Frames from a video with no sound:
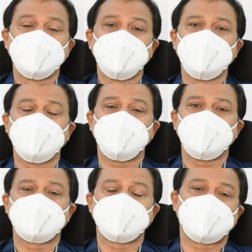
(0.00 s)
ఇది
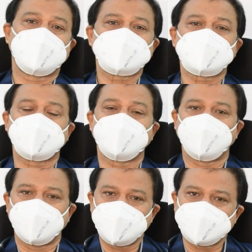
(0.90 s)
మానసిక
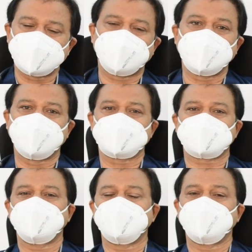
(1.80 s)
వైద్య
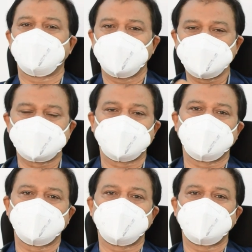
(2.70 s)
పరిభాషలో
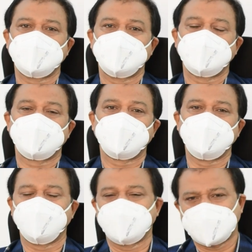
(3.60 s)
వైద్యంలో
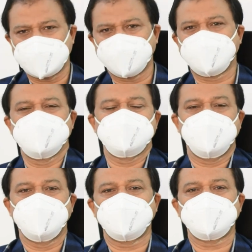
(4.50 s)
కొన్ని వేల
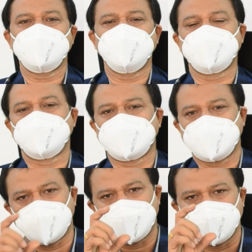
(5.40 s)
పేజీల్లో దీనికి ఒక
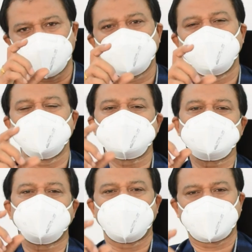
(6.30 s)
హాఫ్
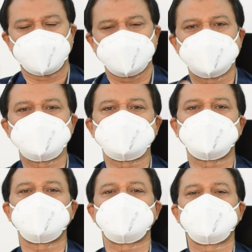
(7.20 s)
పేజీయో ఒక
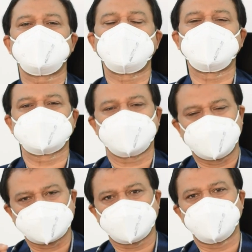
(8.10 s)
పేజీయో అంత
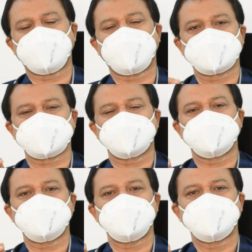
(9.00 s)
మాత్రమే పాత్ర
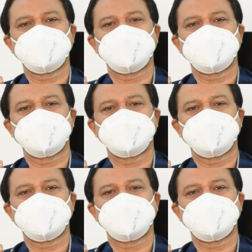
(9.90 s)
ఉంది